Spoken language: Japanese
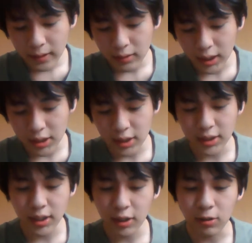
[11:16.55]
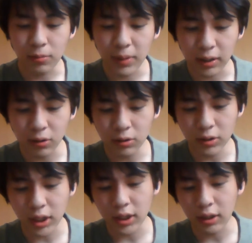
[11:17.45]
悔しいですけど、まあ、この
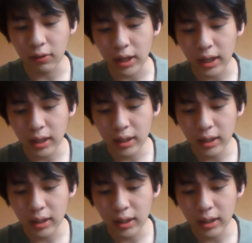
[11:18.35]
結果は、